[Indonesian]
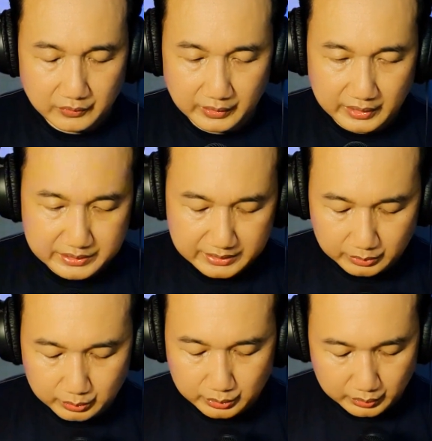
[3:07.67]
Frekuensinya
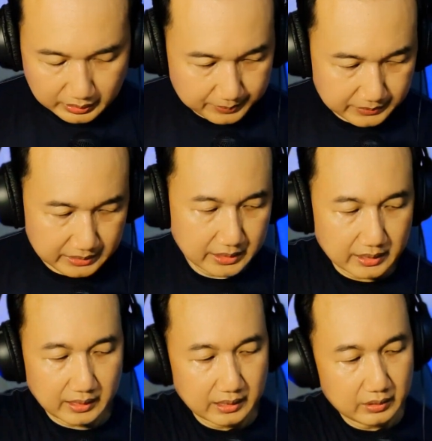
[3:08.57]

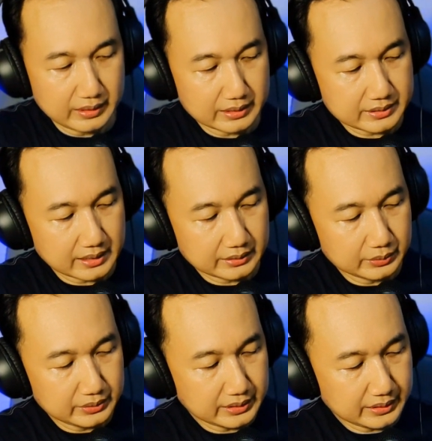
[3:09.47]
763. Kalau yang
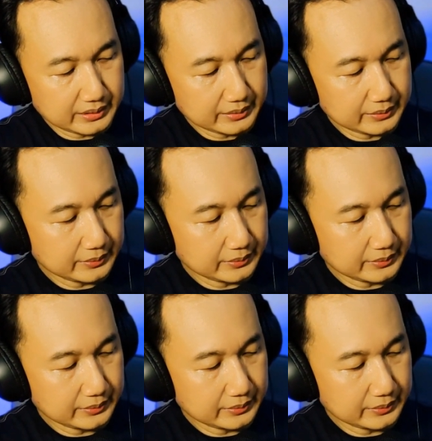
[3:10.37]
satunya